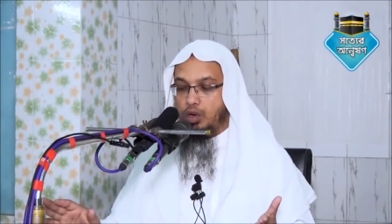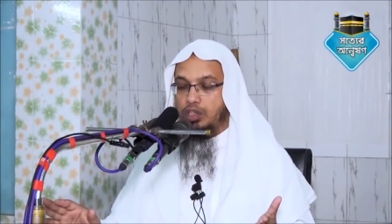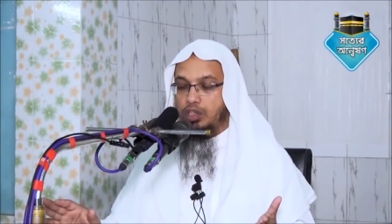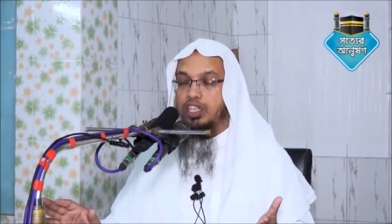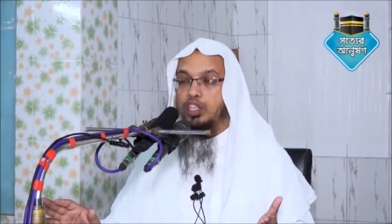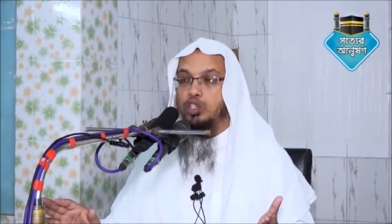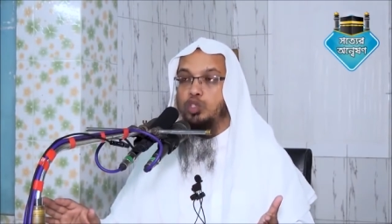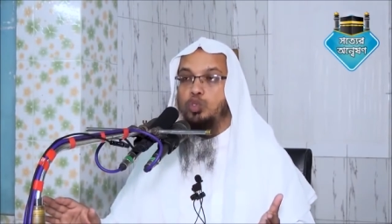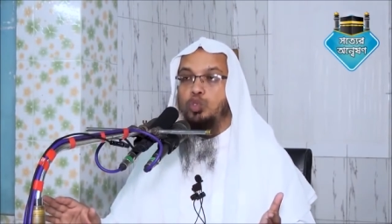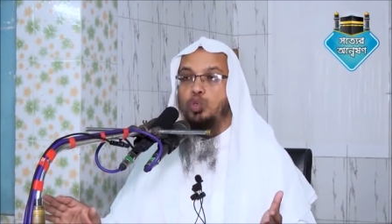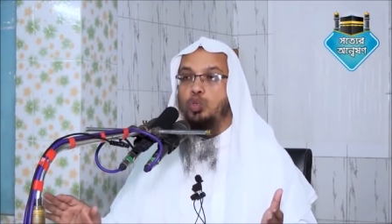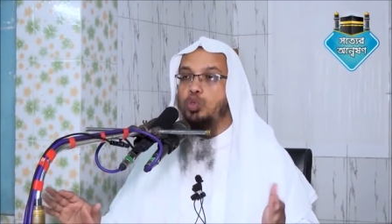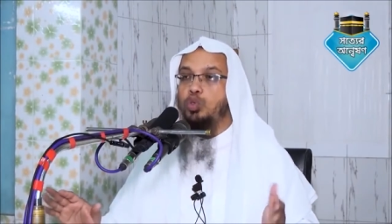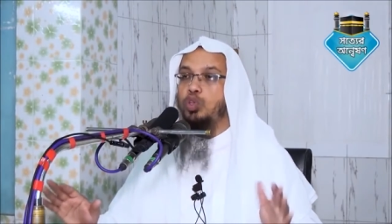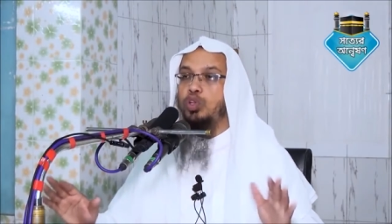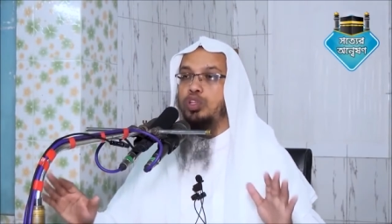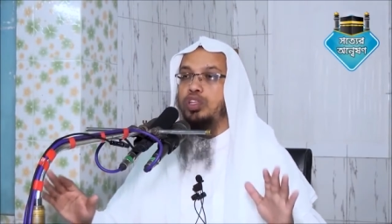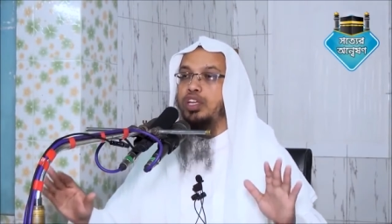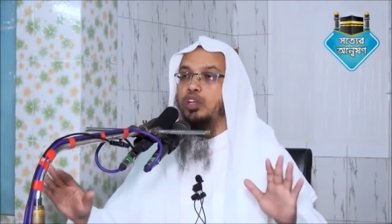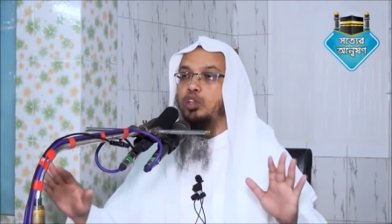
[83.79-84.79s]
অর্থাৎ
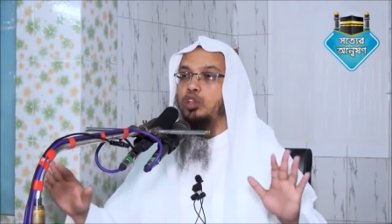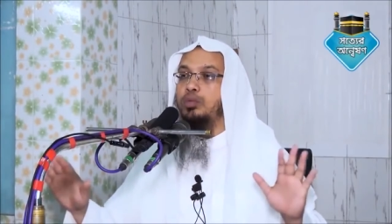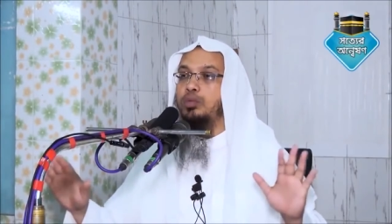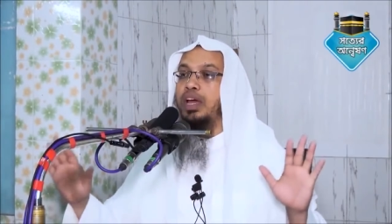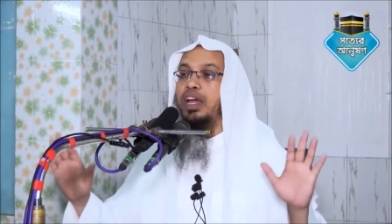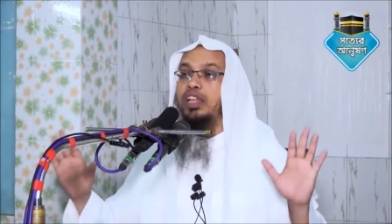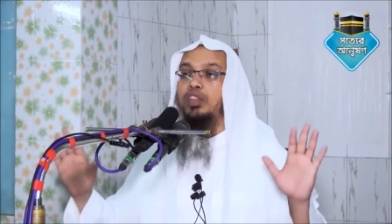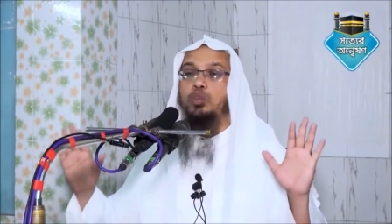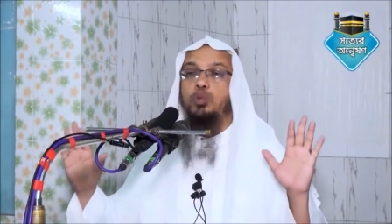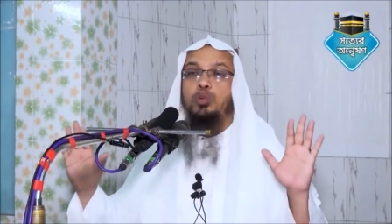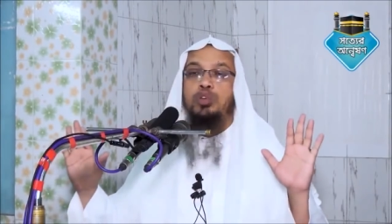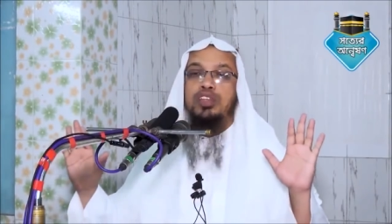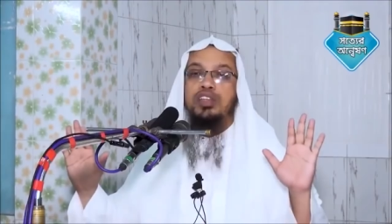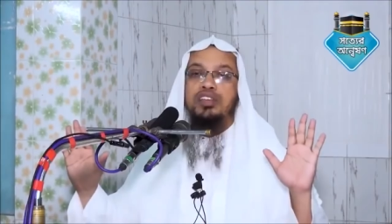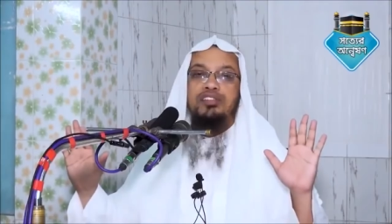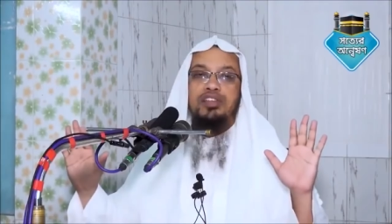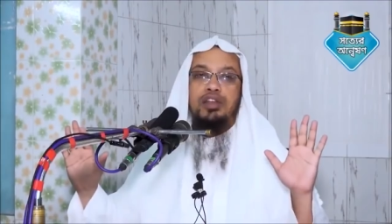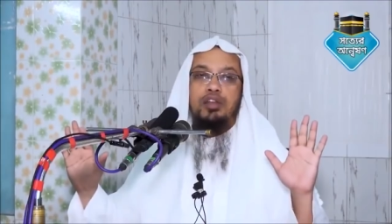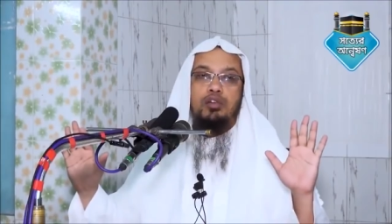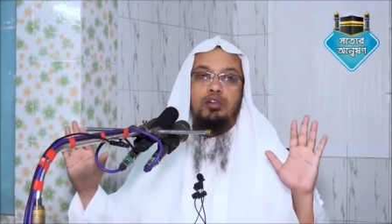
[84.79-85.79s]
যুদ্ধ থেকে তুমি হাত
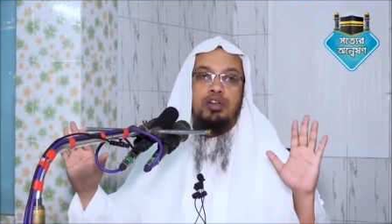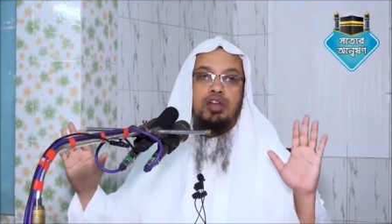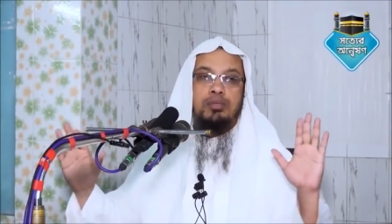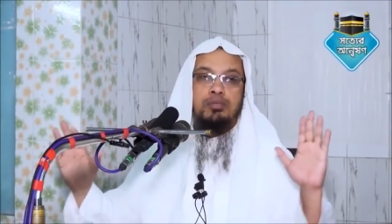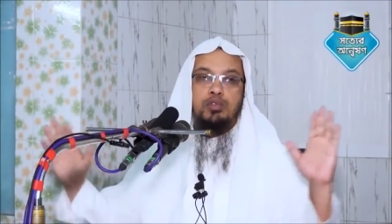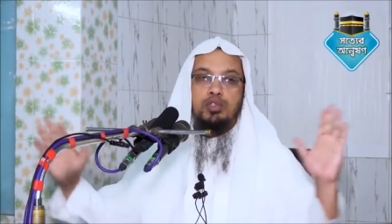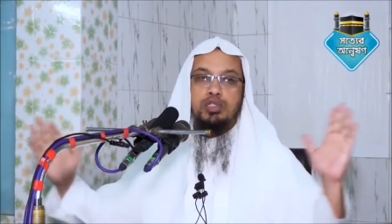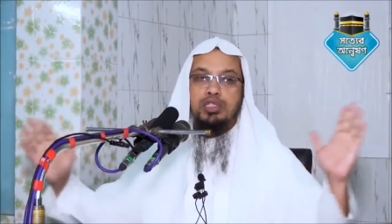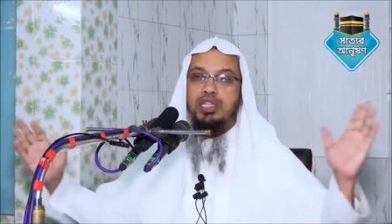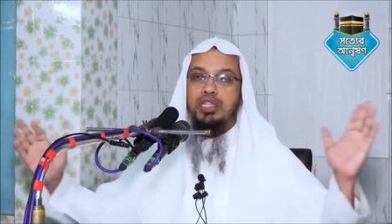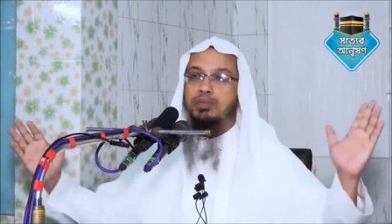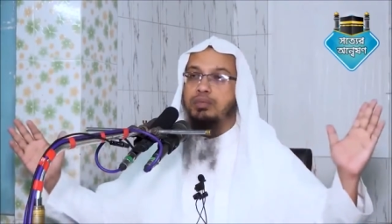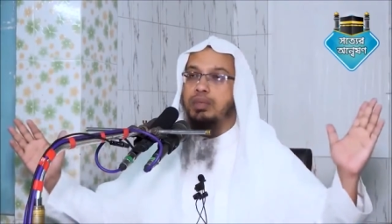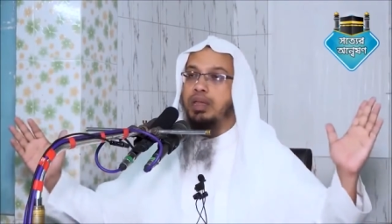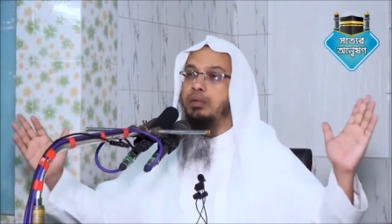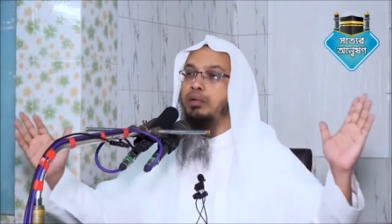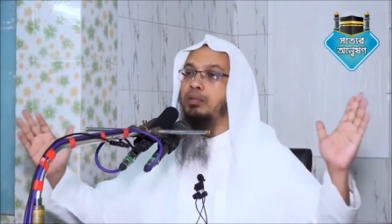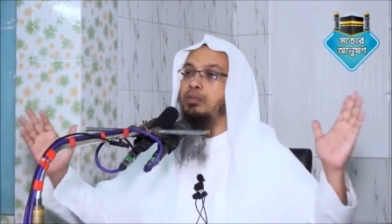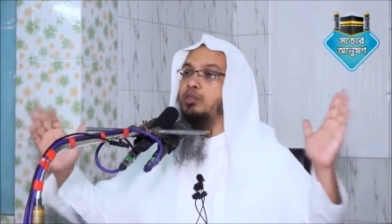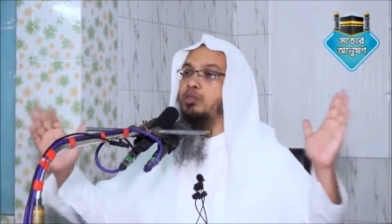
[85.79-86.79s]
গুটিয়ে ফেলো কারণ মুসলিম
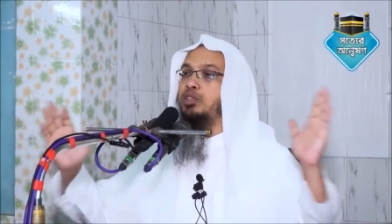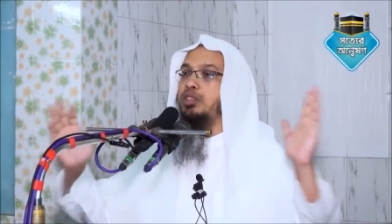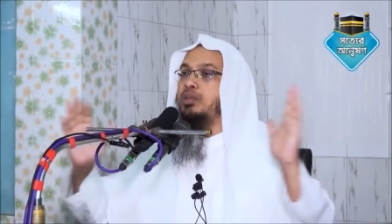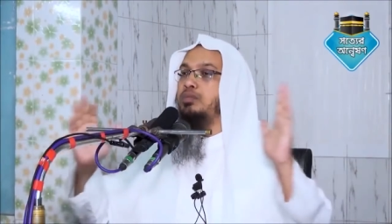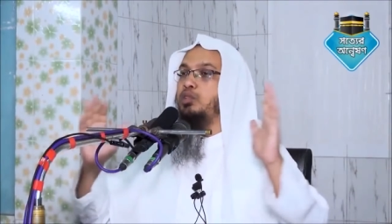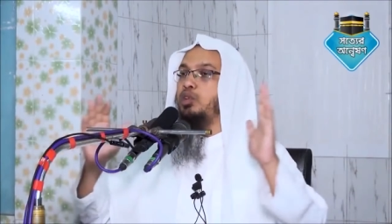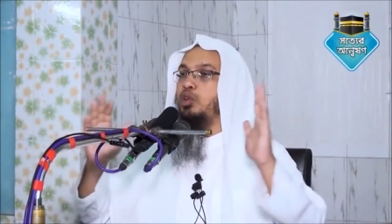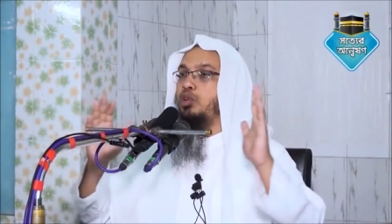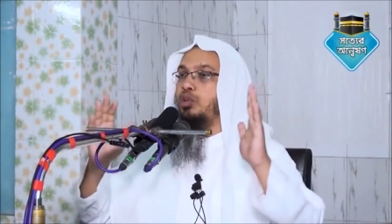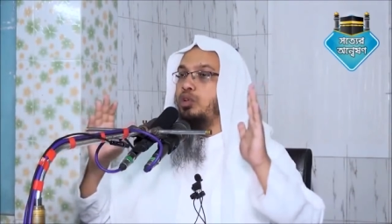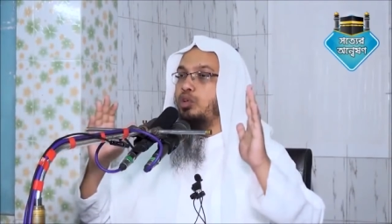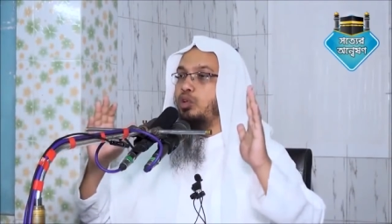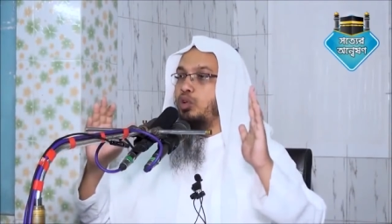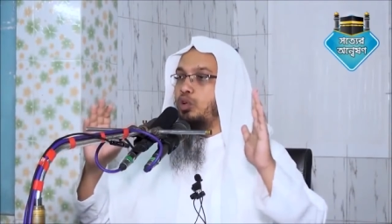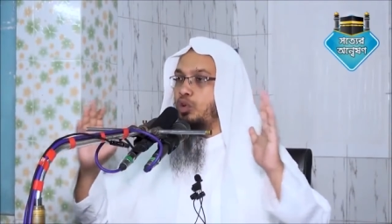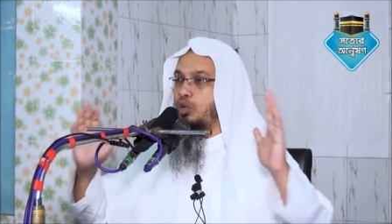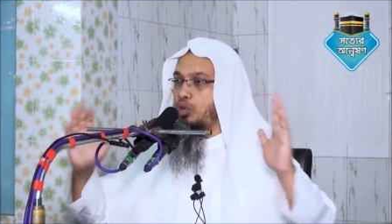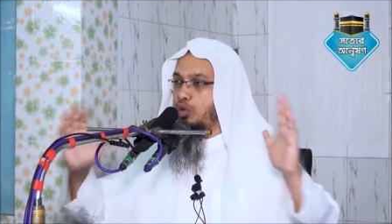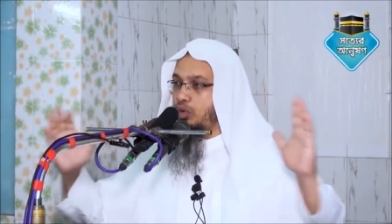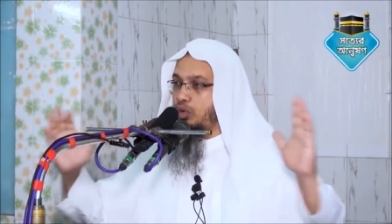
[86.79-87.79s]
এবং মুসলিম যখন
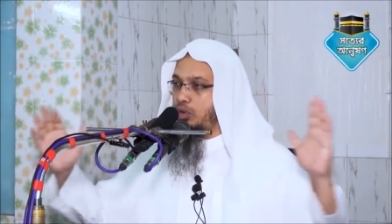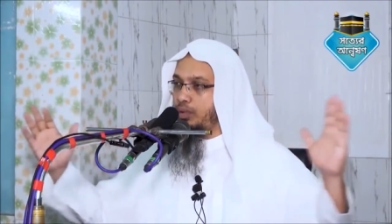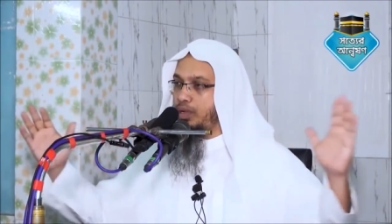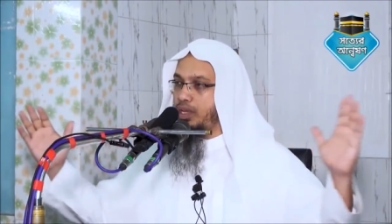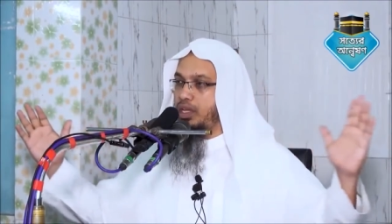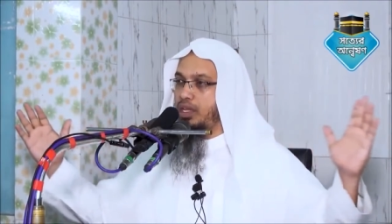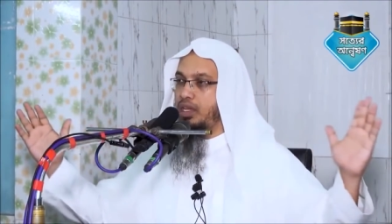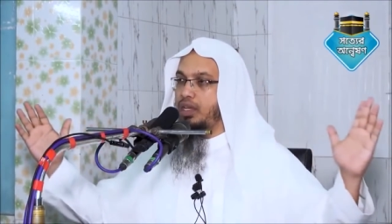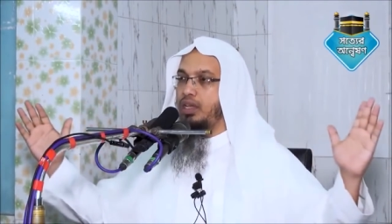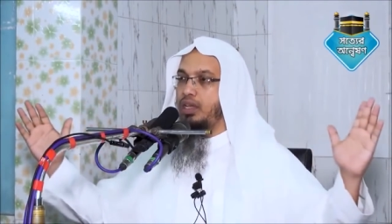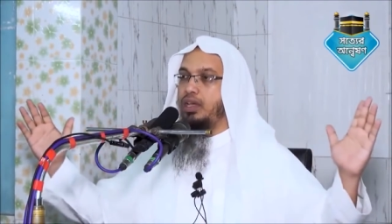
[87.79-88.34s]
গণ্ডগোল হবে